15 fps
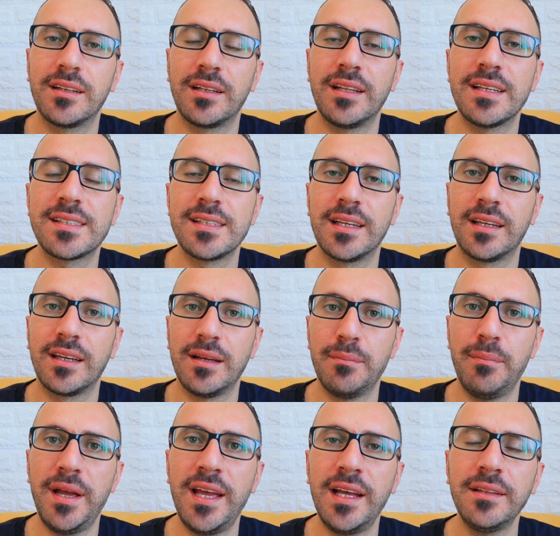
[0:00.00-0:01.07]
كلاسيك
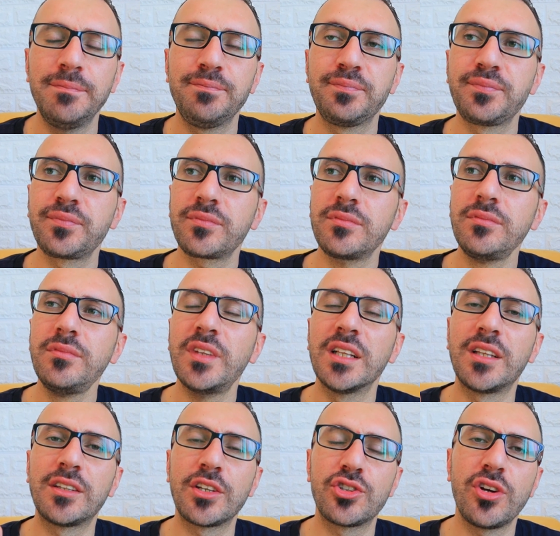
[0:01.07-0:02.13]
مان
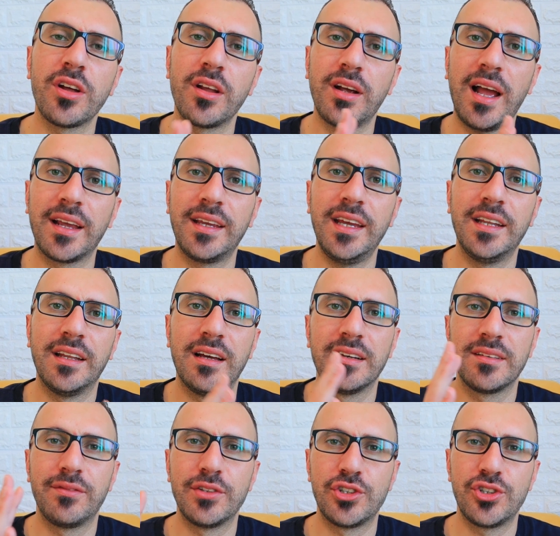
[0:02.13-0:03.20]
تتشارك حكينا
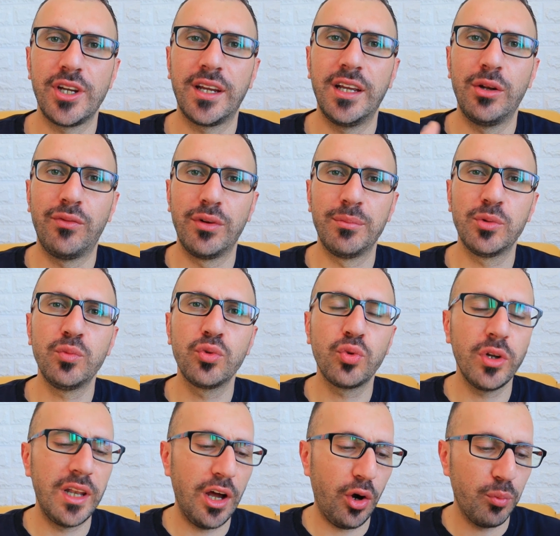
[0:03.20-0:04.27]
في الشكل وفي المضمون
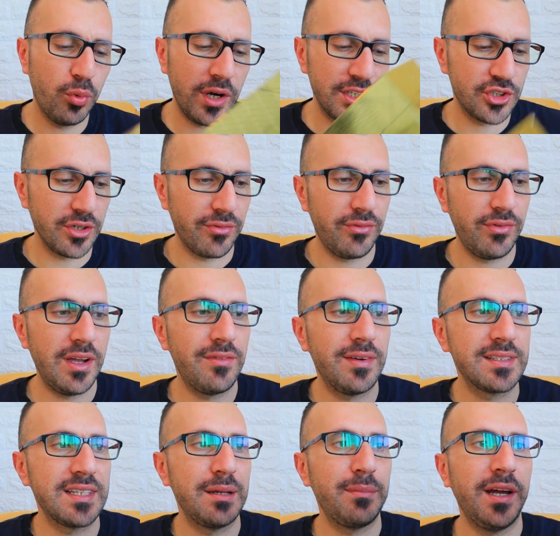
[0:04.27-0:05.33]
كلها عبوات شفافة
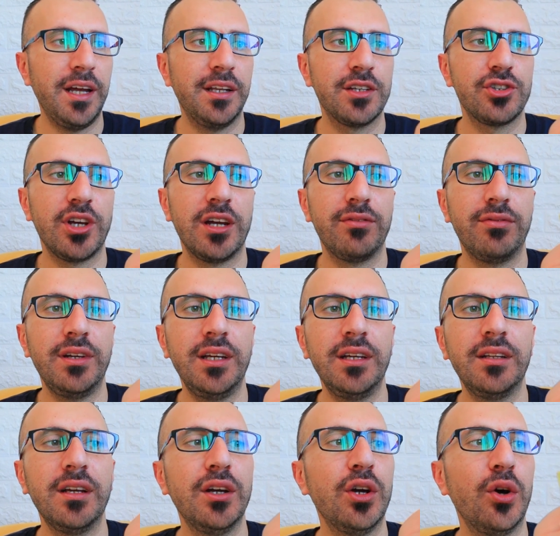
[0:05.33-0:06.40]
زي ما احنا
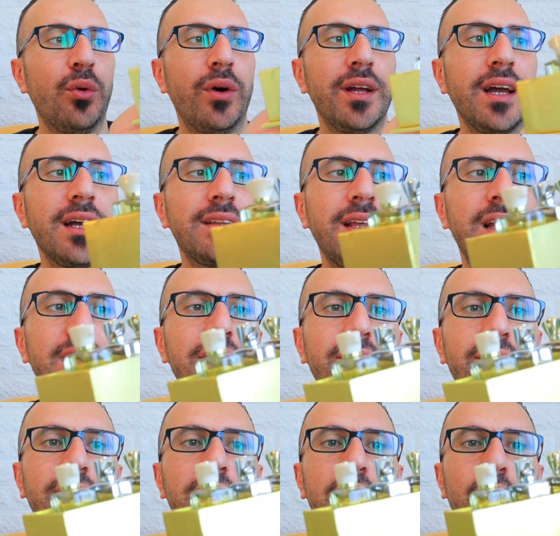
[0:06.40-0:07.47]
شايفين ويختلف
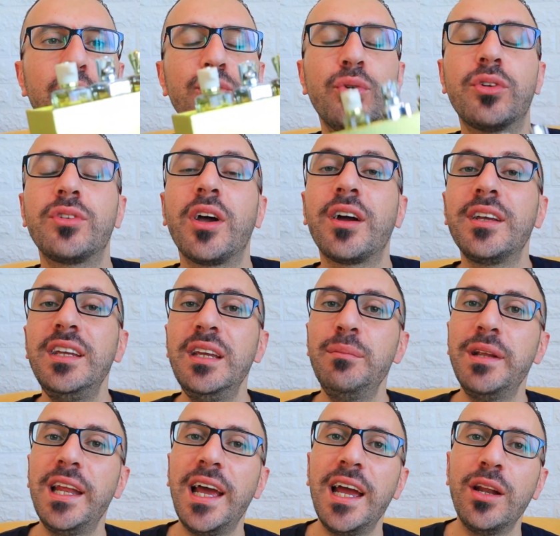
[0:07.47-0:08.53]
العطور
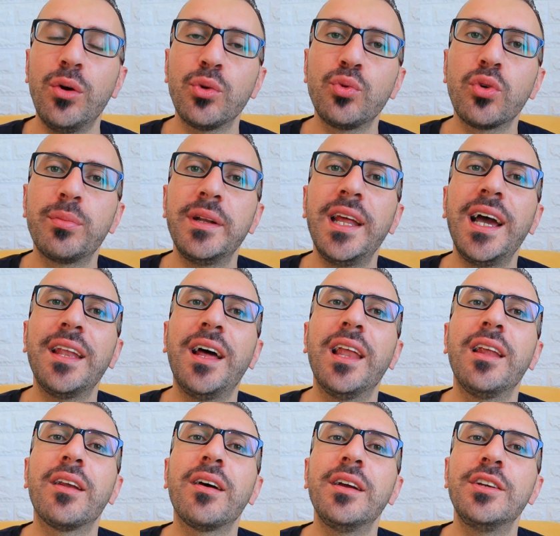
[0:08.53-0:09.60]
تقييمي لهي العطور بناء
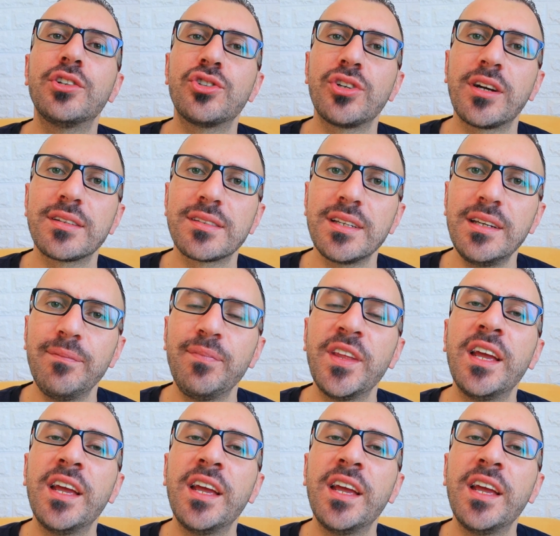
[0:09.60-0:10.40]
على رأيي الشخصي